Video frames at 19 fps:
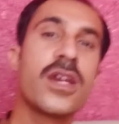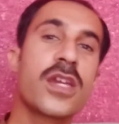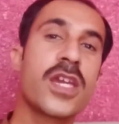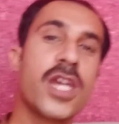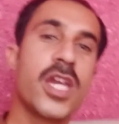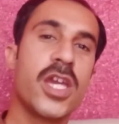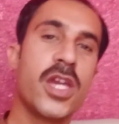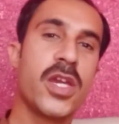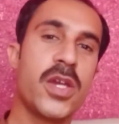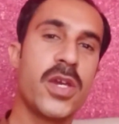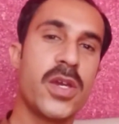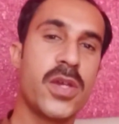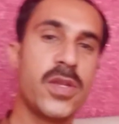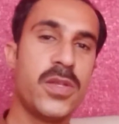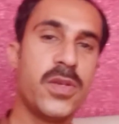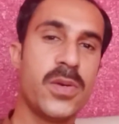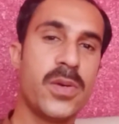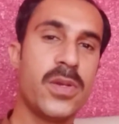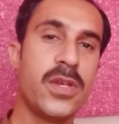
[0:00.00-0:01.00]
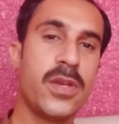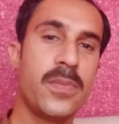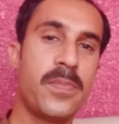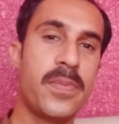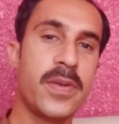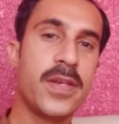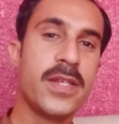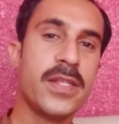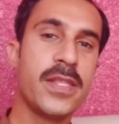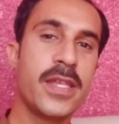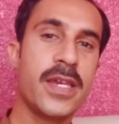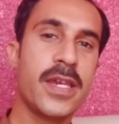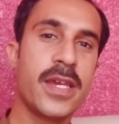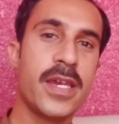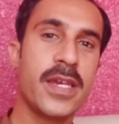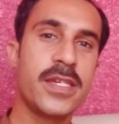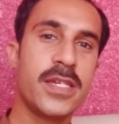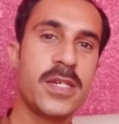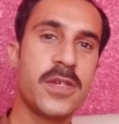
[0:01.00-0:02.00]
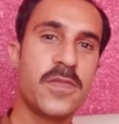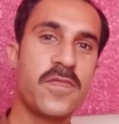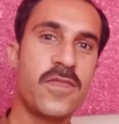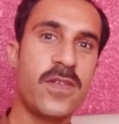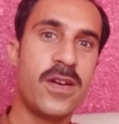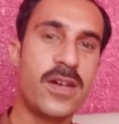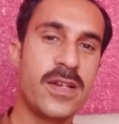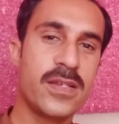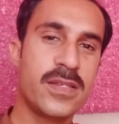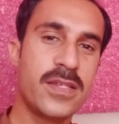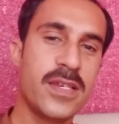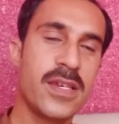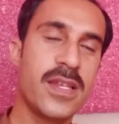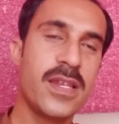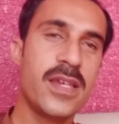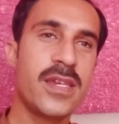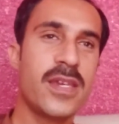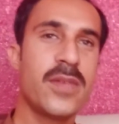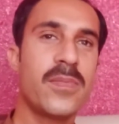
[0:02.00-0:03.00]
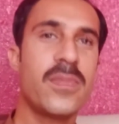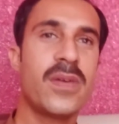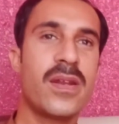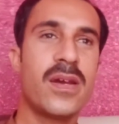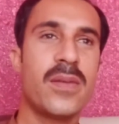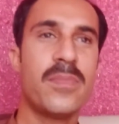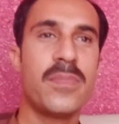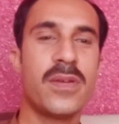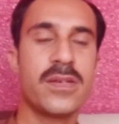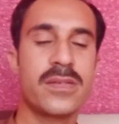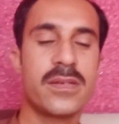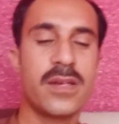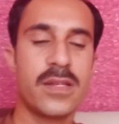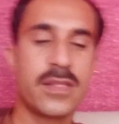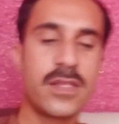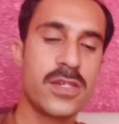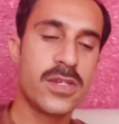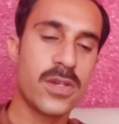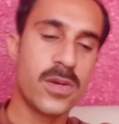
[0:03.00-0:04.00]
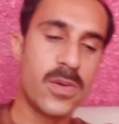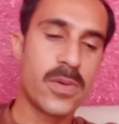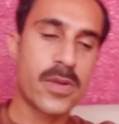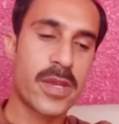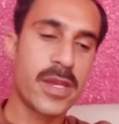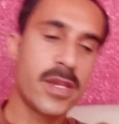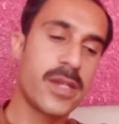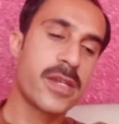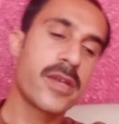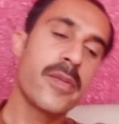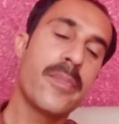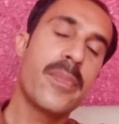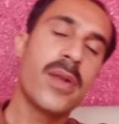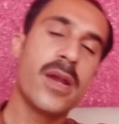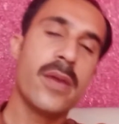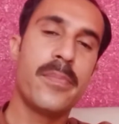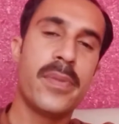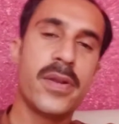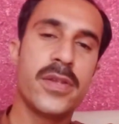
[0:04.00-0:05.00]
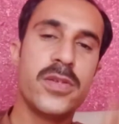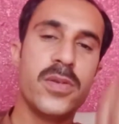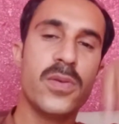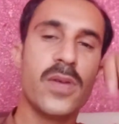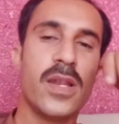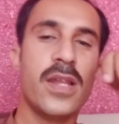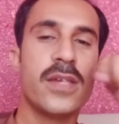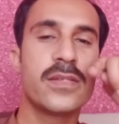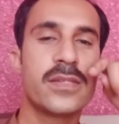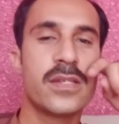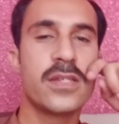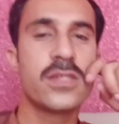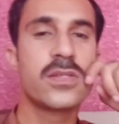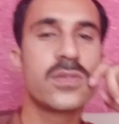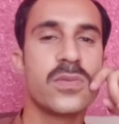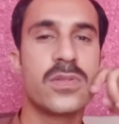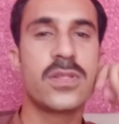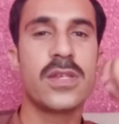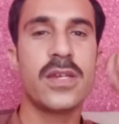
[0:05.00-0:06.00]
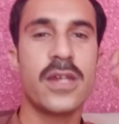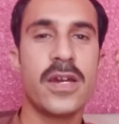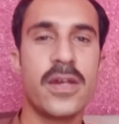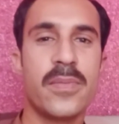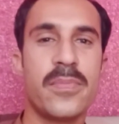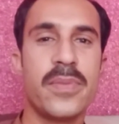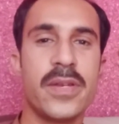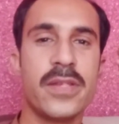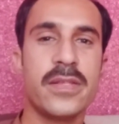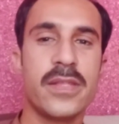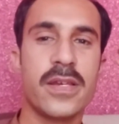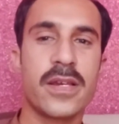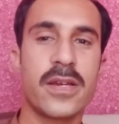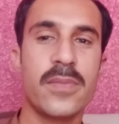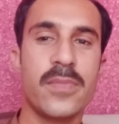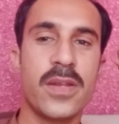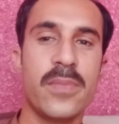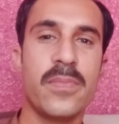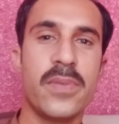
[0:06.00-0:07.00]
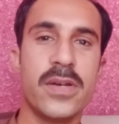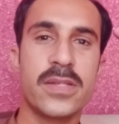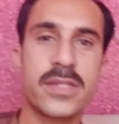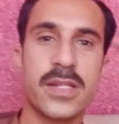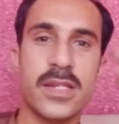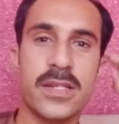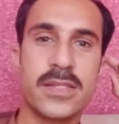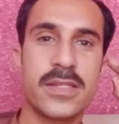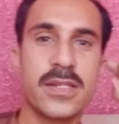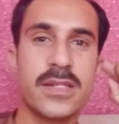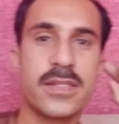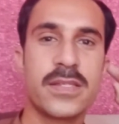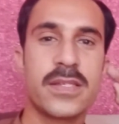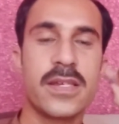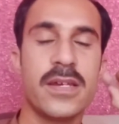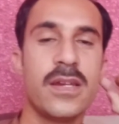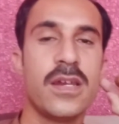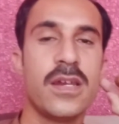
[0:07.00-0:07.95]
कि जो ये परिंदे हैं ये फार सेल हैं ये मेरा अपना ज़ाती शौक है इनके प्रॉपर जो है लाइसेंस होते हैं हर परिंदे का मेरे पास लाइसेंस है